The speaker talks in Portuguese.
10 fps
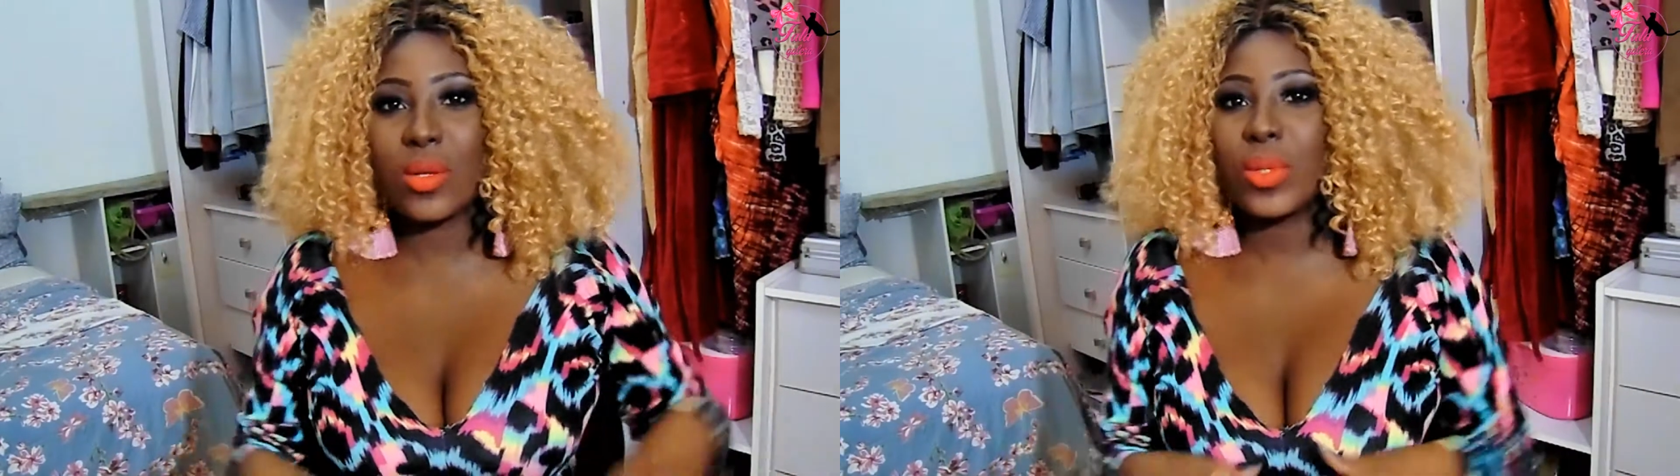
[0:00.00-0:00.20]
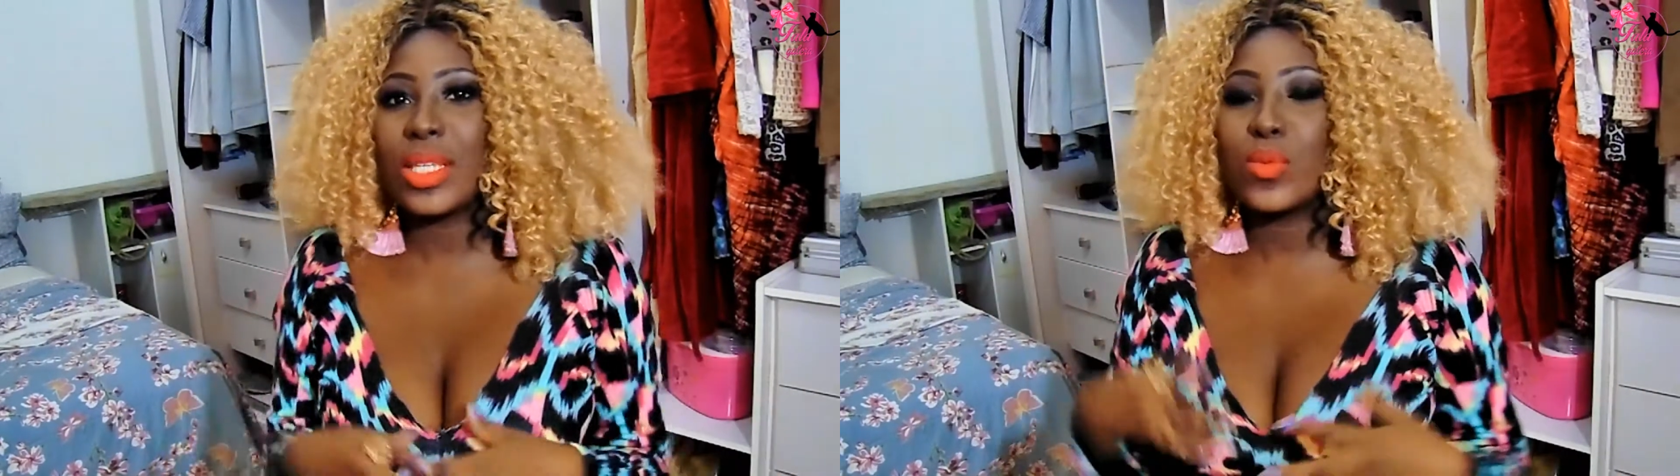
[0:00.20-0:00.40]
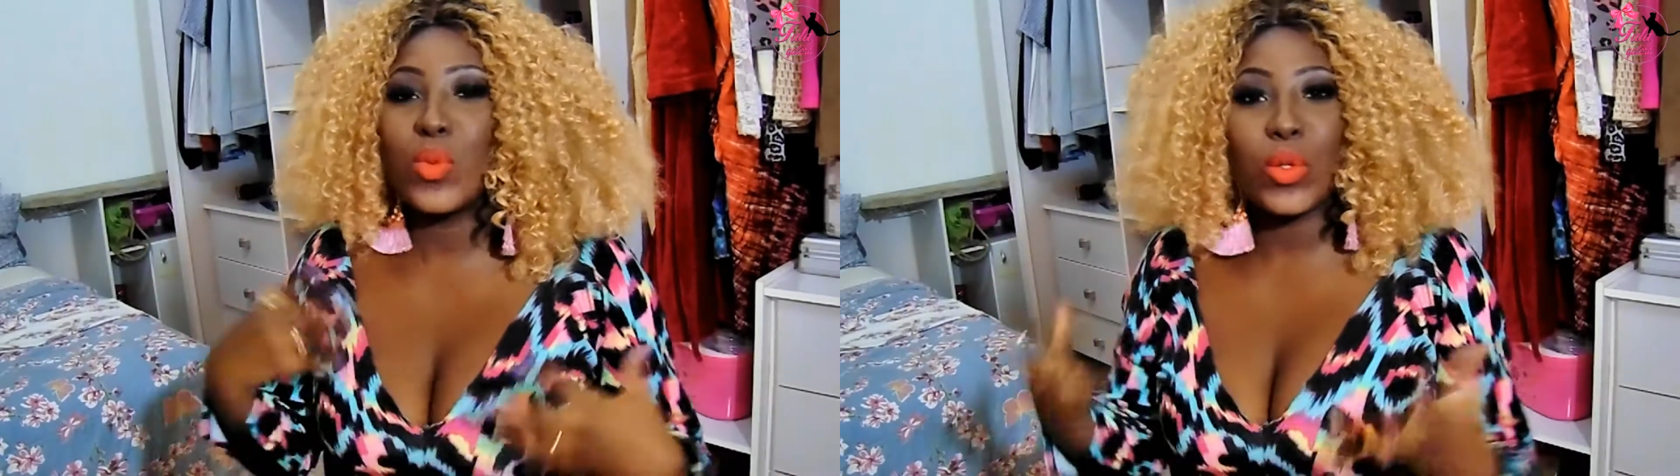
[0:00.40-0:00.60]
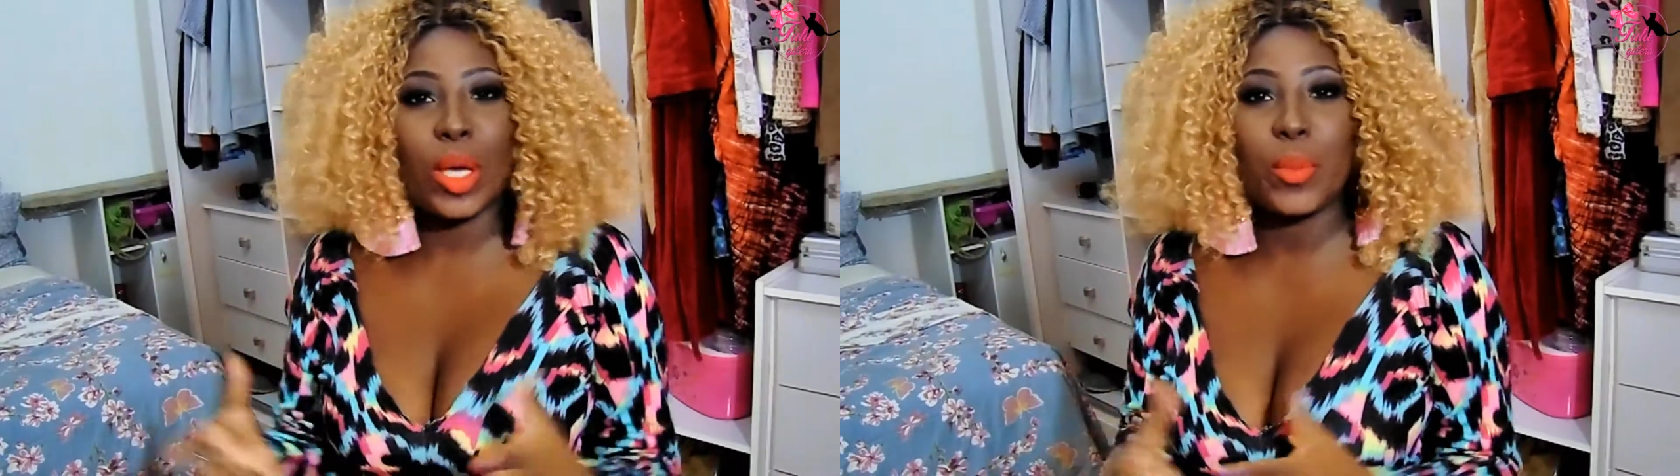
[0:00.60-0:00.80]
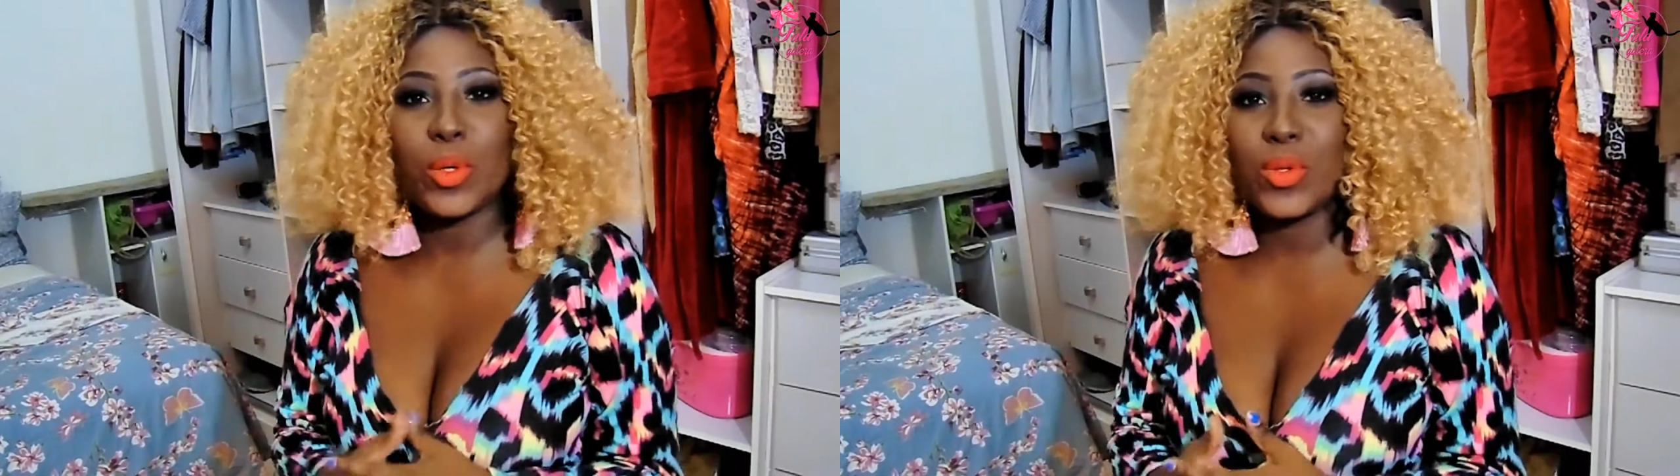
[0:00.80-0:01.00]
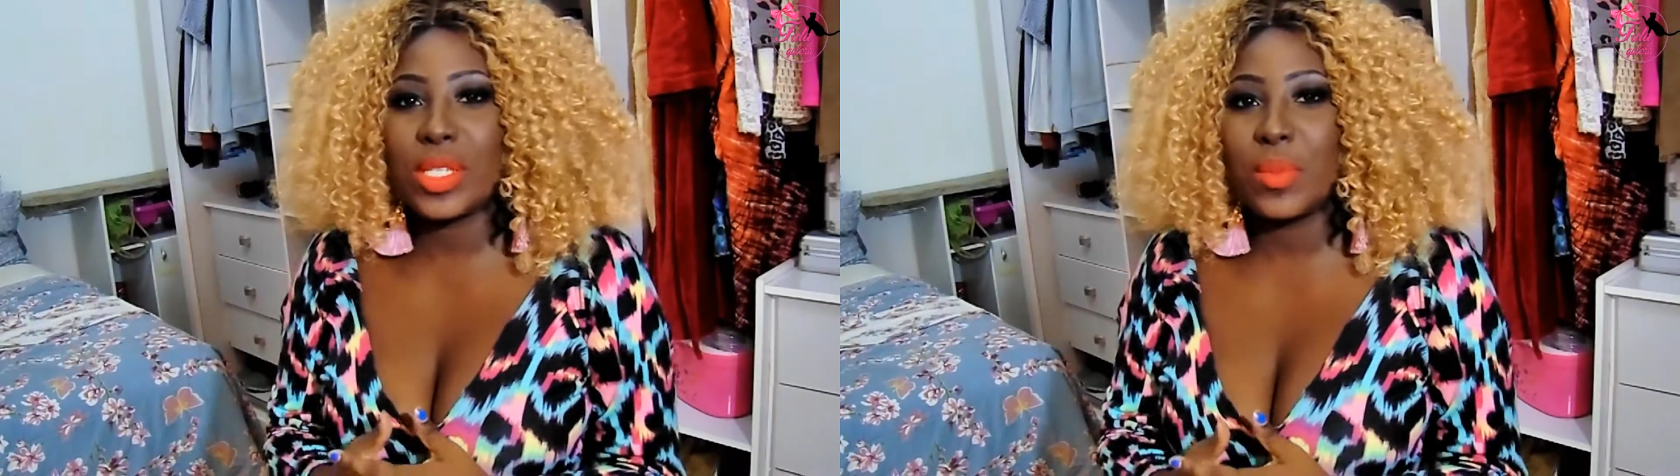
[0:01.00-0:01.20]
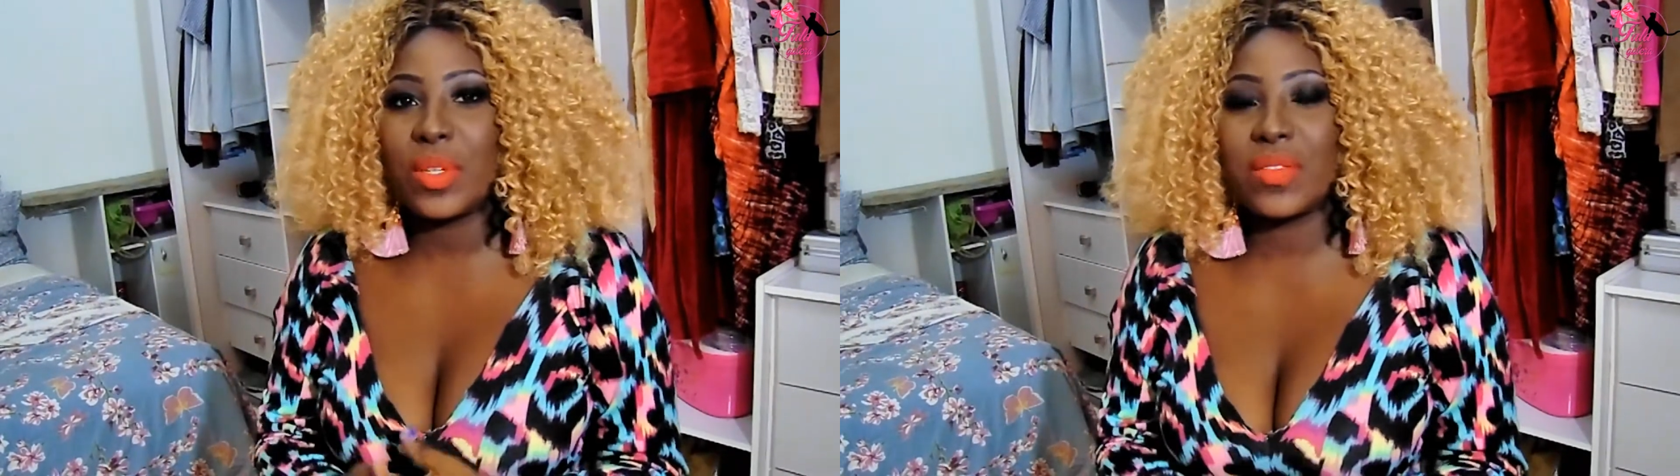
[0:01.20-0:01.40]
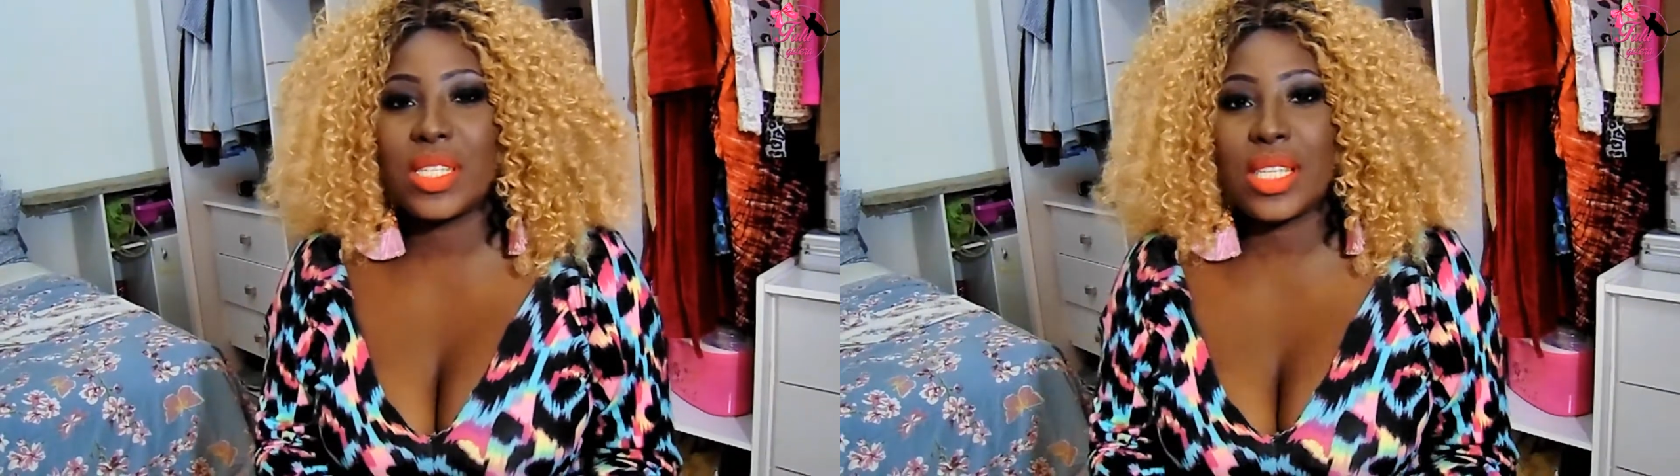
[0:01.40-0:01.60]
Eu quis muito reproduzir
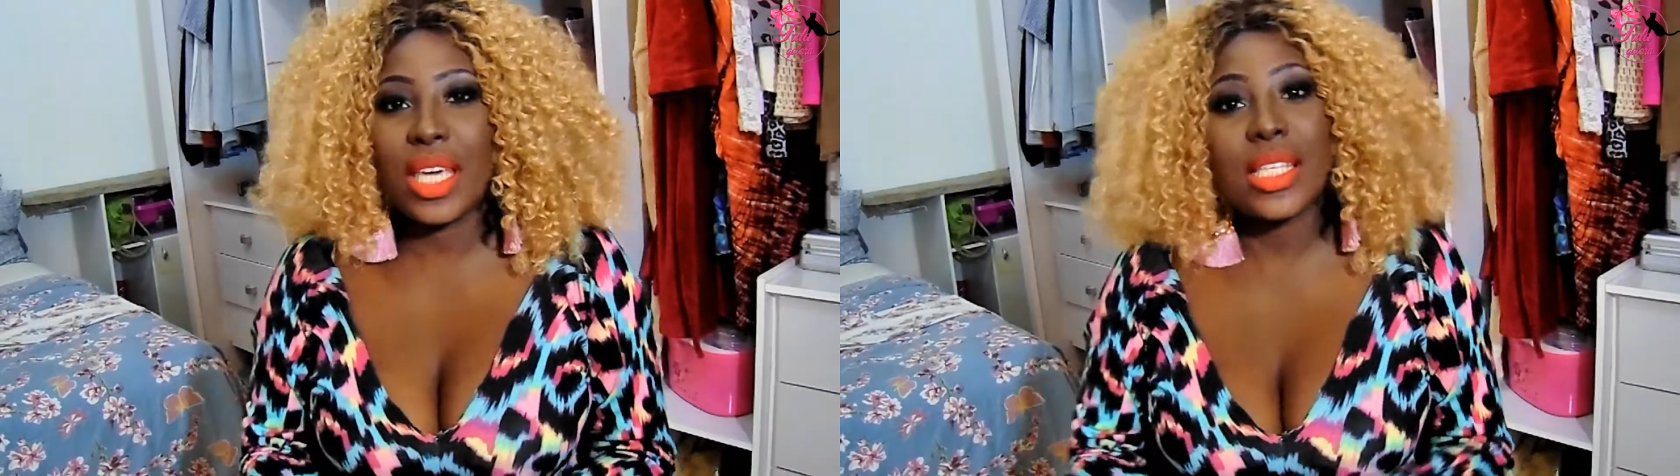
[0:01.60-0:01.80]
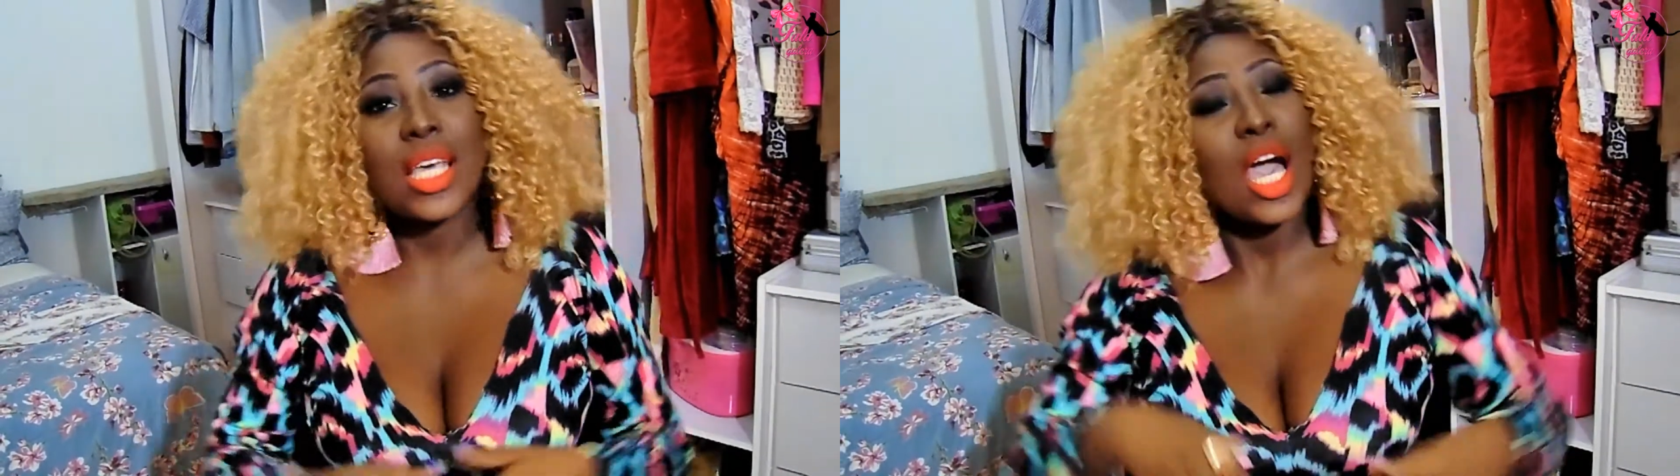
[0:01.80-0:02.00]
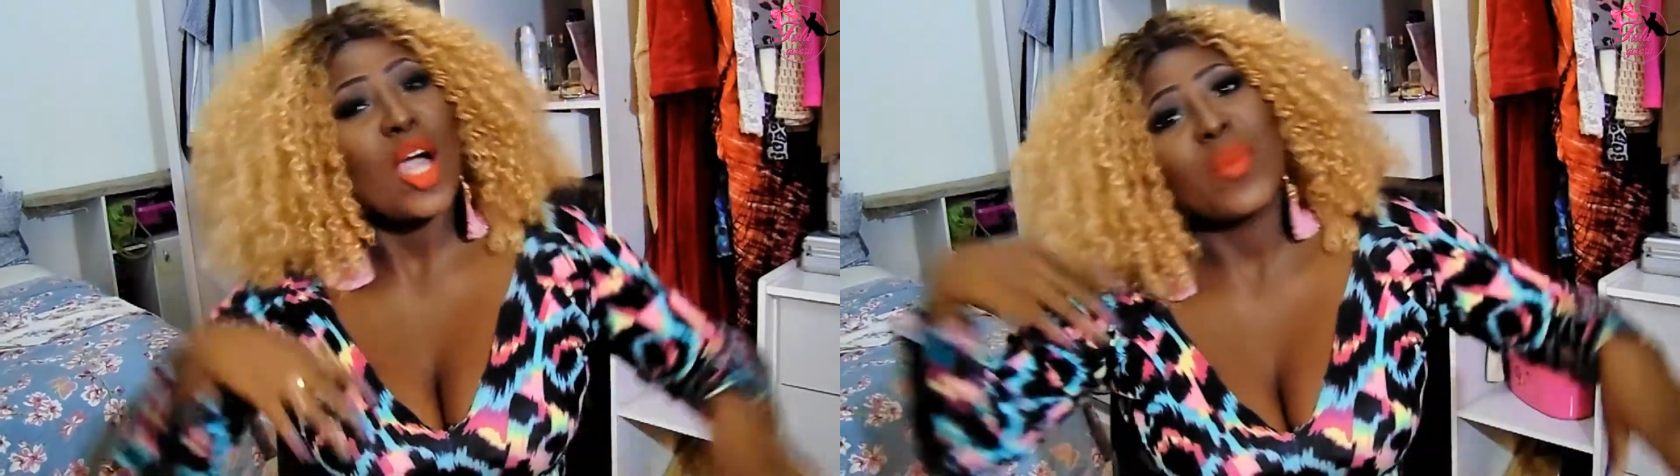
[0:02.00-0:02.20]
para vocês,